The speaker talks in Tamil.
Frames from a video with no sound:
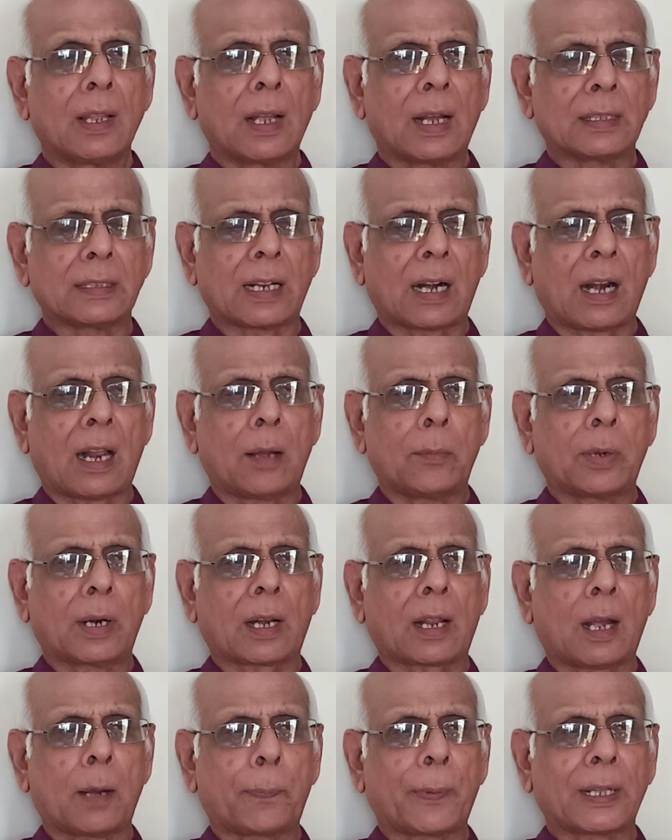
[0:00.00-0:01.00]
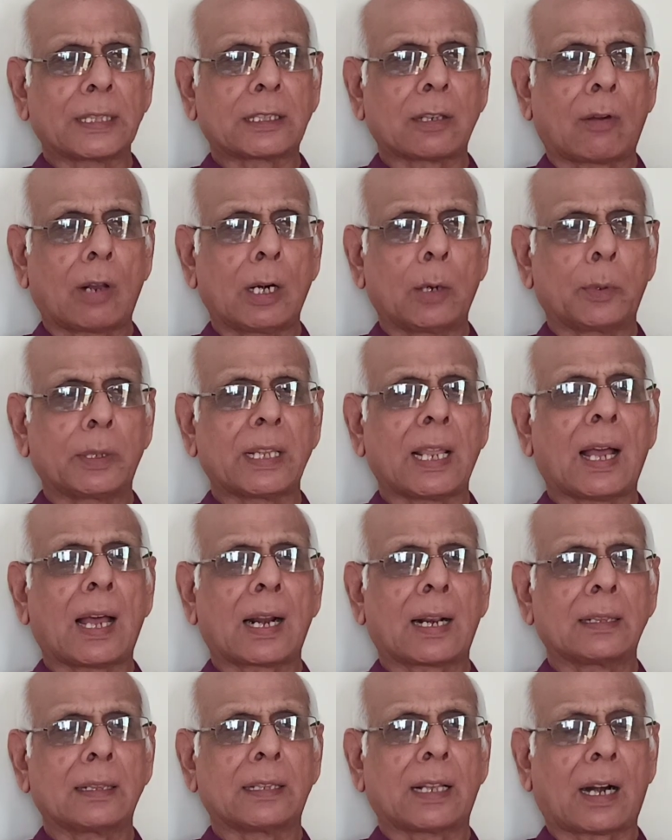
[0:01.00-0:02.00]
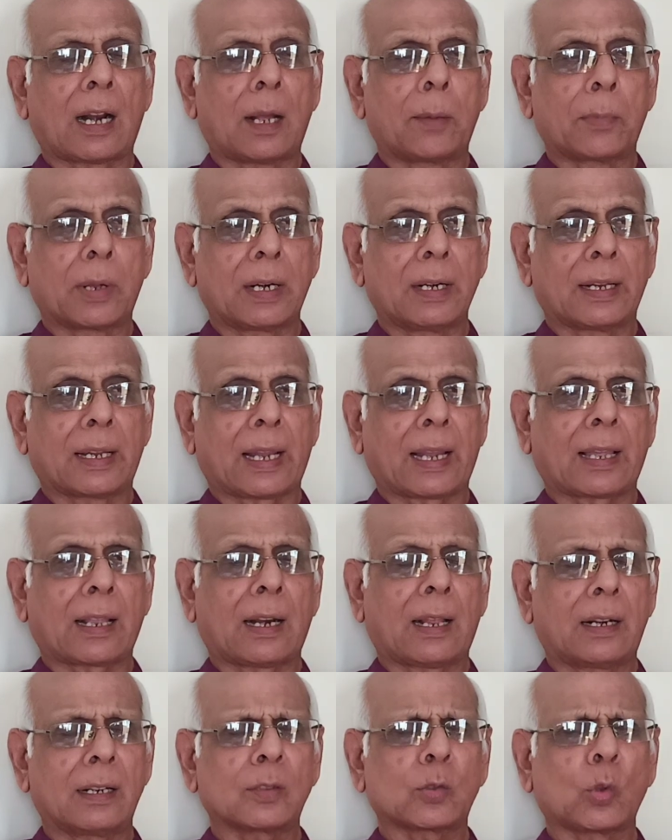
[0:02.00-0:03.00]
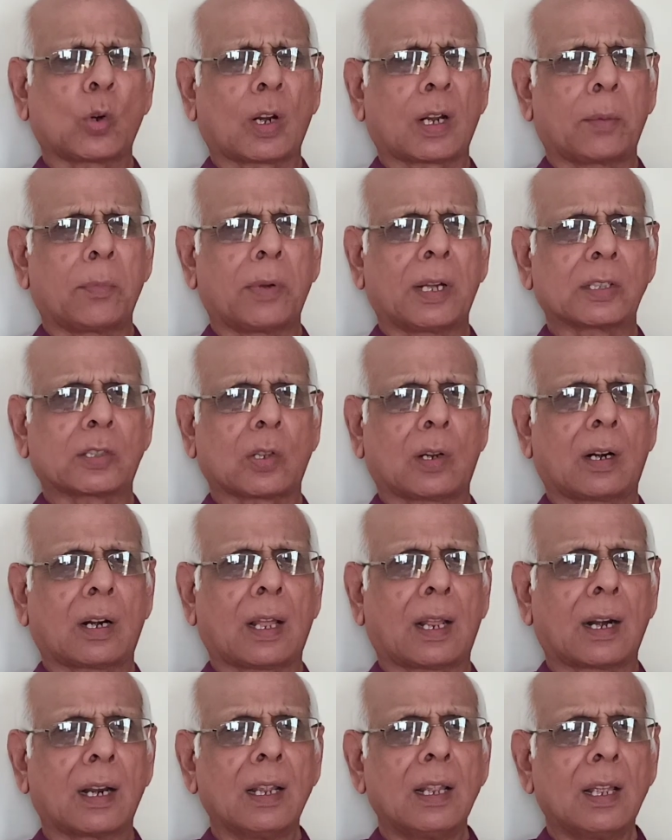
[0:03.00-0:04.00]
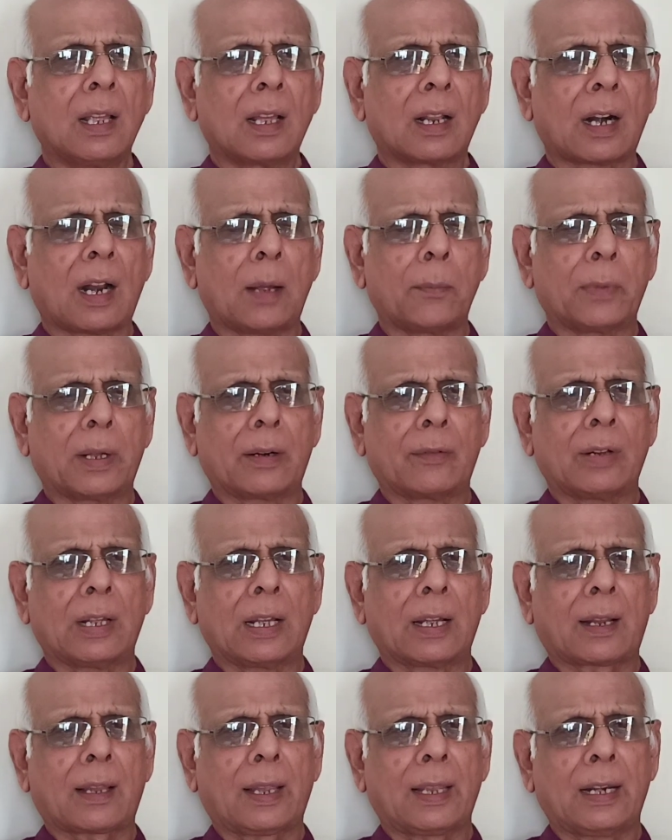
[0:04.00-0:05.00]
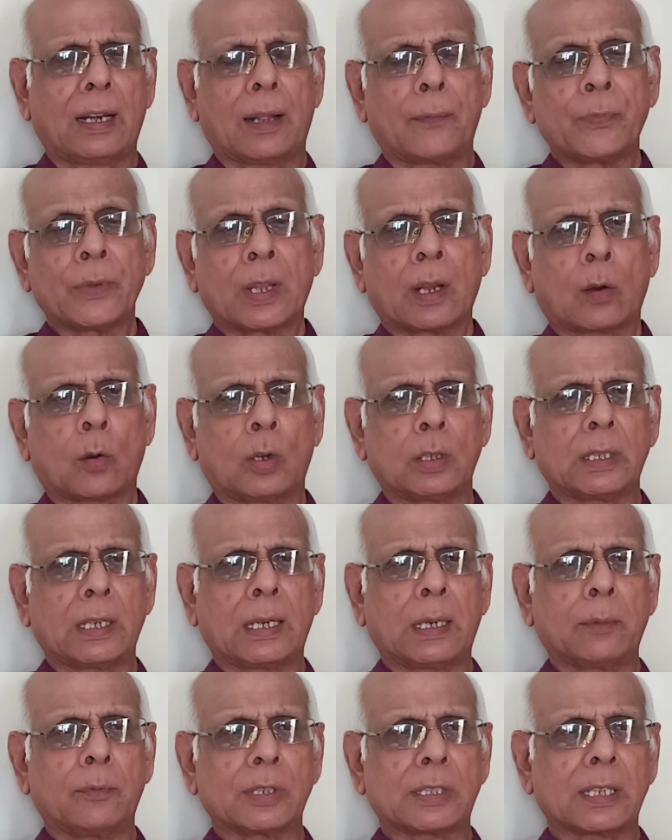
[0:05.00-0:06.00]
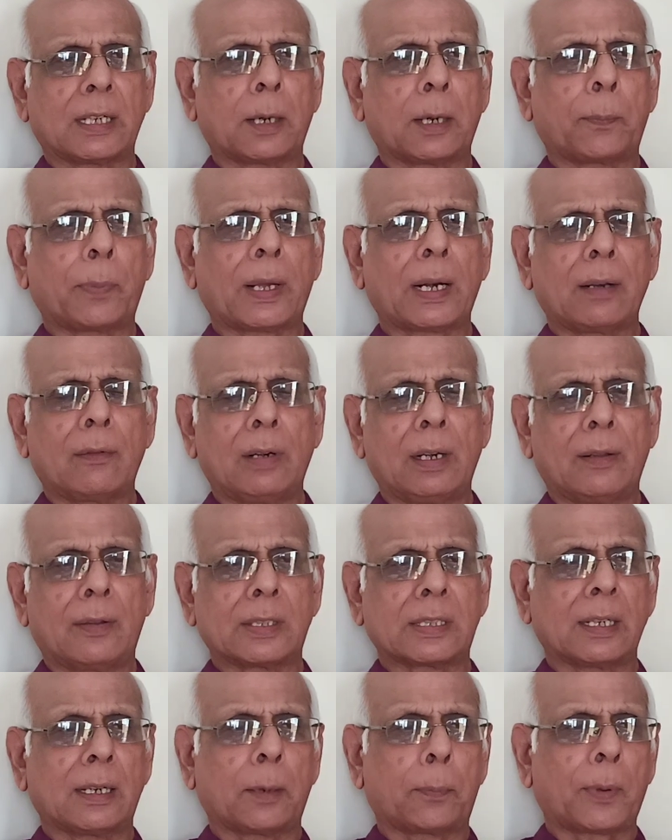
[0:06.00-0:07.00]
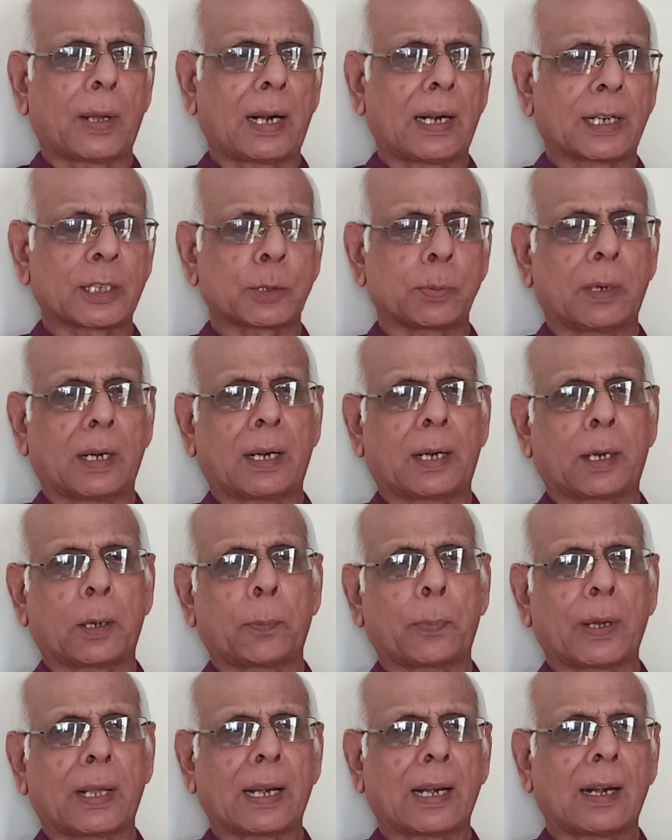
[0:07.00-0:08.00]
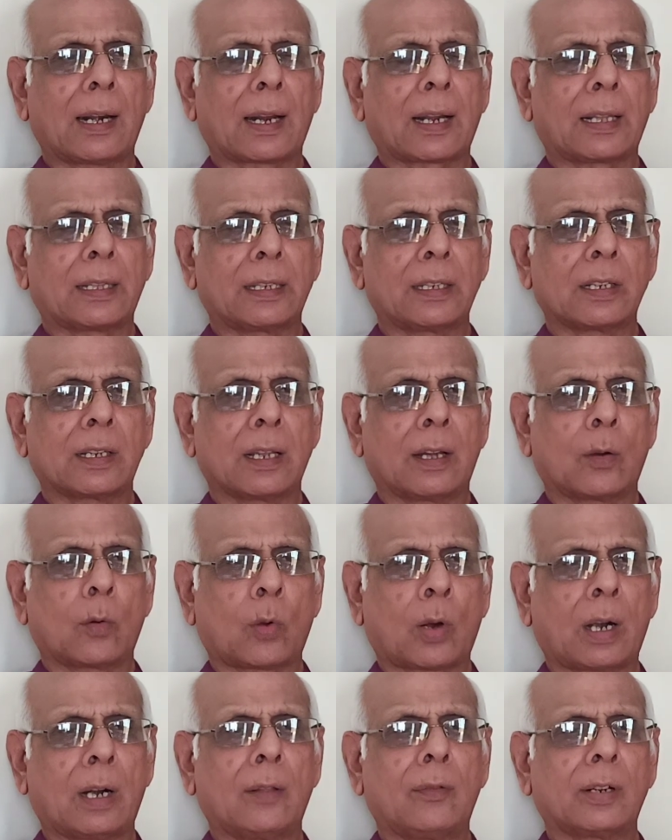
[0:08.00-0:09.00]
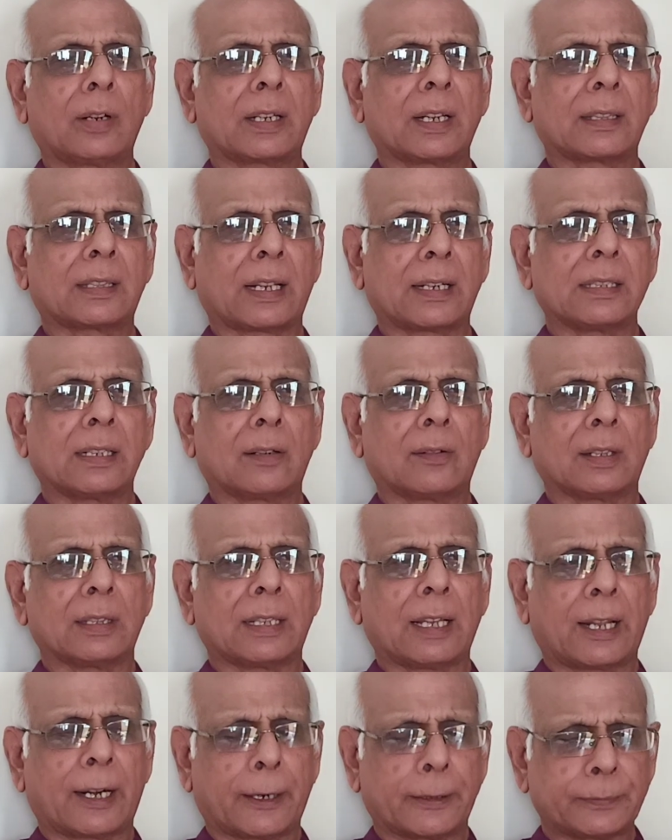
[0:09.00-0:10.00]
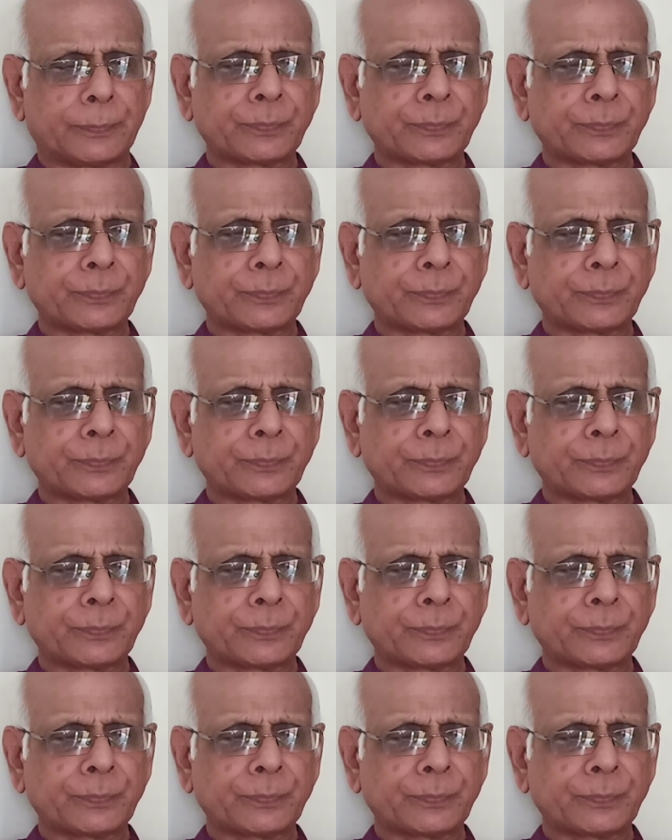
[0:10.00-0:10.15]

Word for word: அந்த ராமர் காப்பாற்ற வரும்போது யார் அந்த ராமர்னு கேட்குறாரு சுருக்கமாக சொல்கிறார் ராமர் கையில் கோதண்டம் வச்சுருப்பார் வில்லு வச்சுருப்பார் லக்ஷ்மணன் இருப்பார் எல்லா கதையும் ஓரளவுக்கு தெரிஞ்சுட்டு வந்தார்